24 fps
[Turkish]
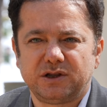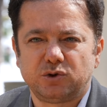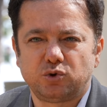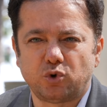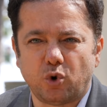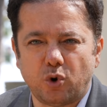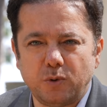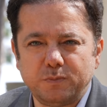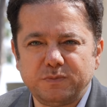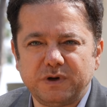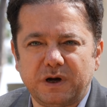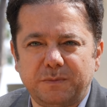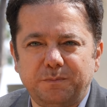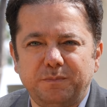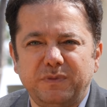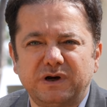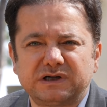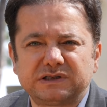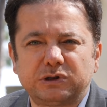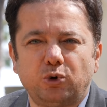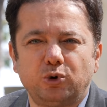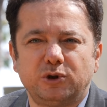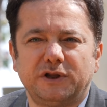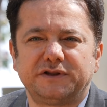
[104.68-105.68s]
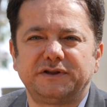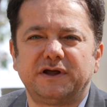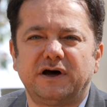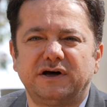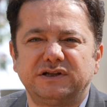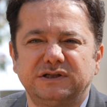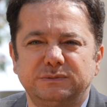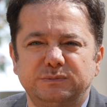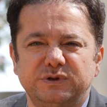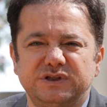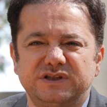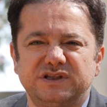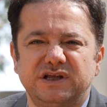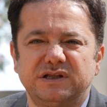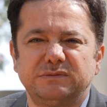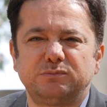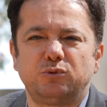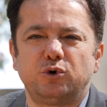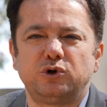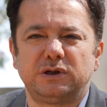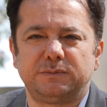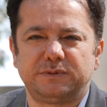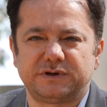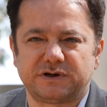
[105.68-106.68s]
doğum yapmakta olan hanımından
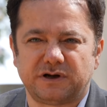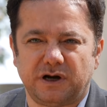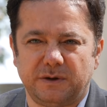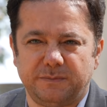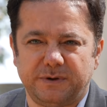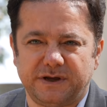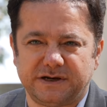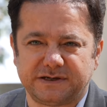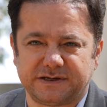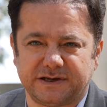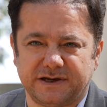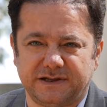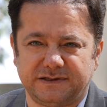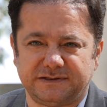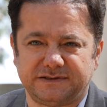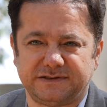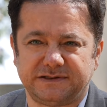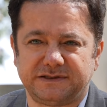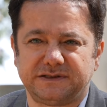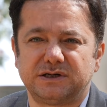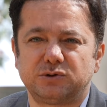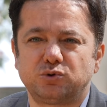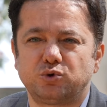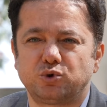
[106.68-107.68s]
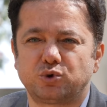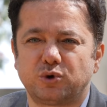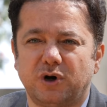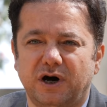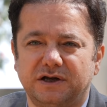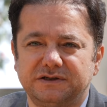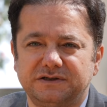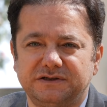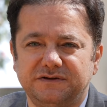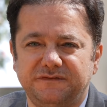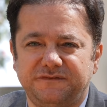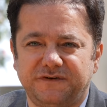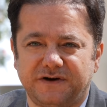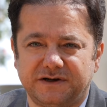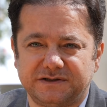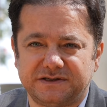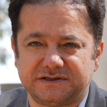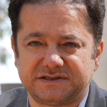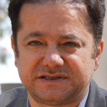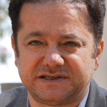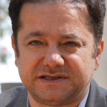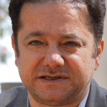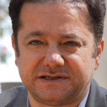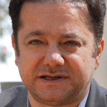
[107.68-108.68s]
böyle bir haber geldiğinde Kur'an'ın
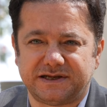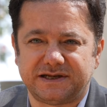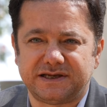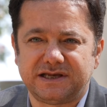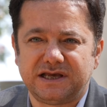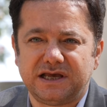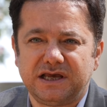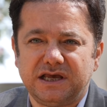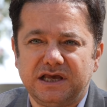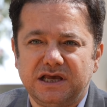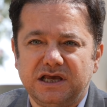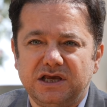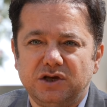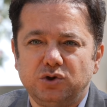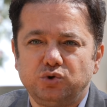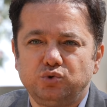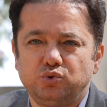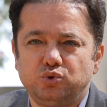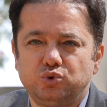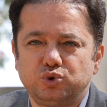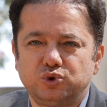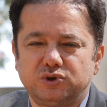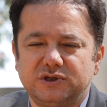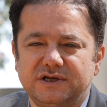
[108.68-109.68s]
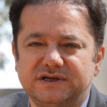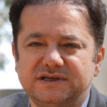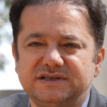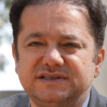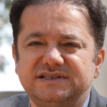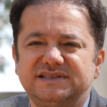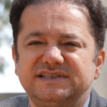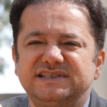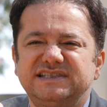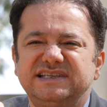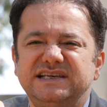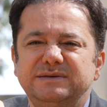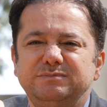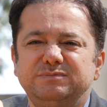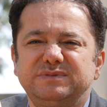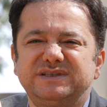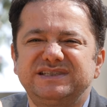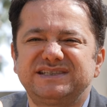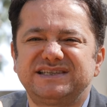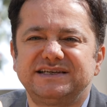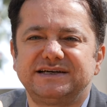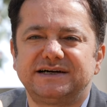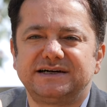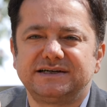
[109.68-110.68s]
ifadesiyle yüzleri
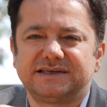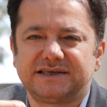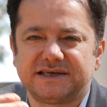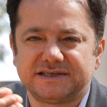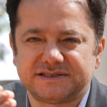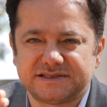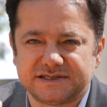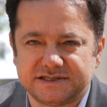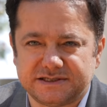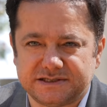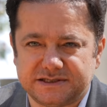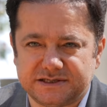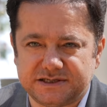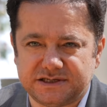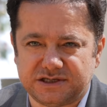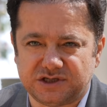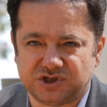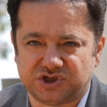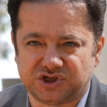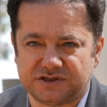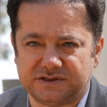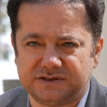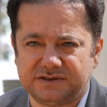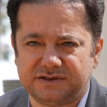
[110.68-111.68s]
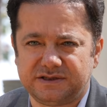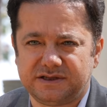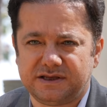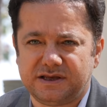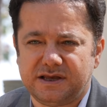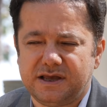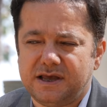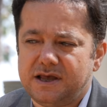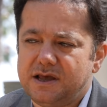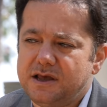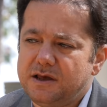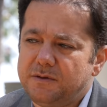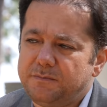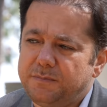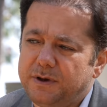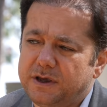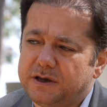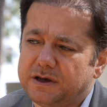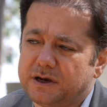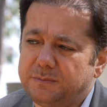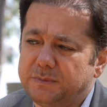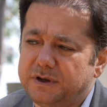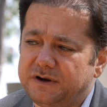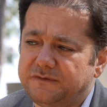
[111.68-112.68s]
simsiyah kesildiği için
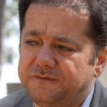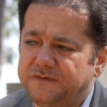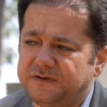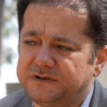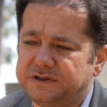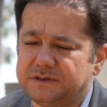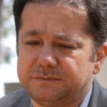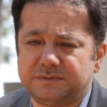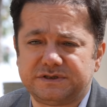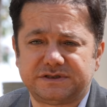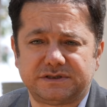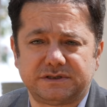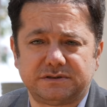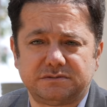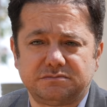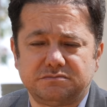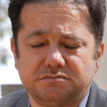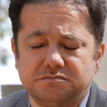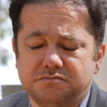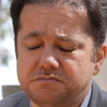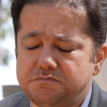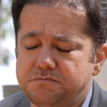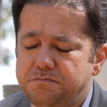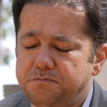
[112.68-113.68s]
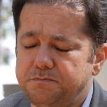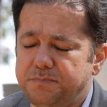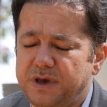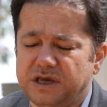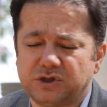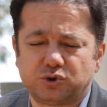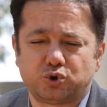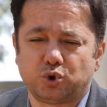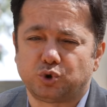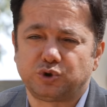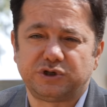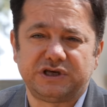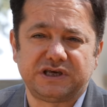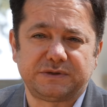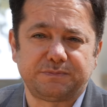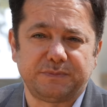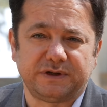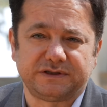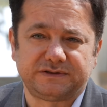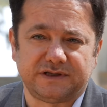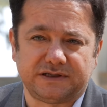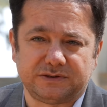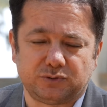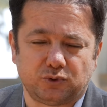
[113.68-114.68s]
Peygamber Efendimizin pek çok
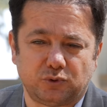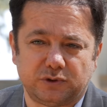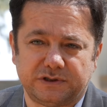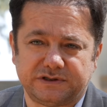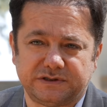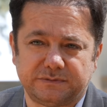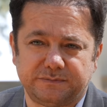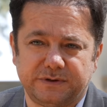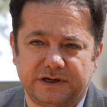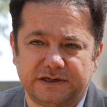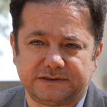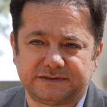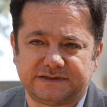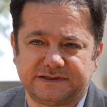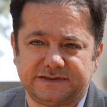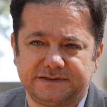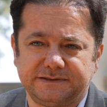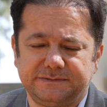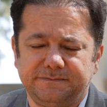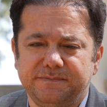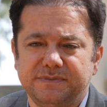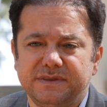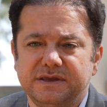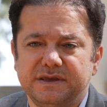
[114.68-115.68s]
hikmetten dolayı belki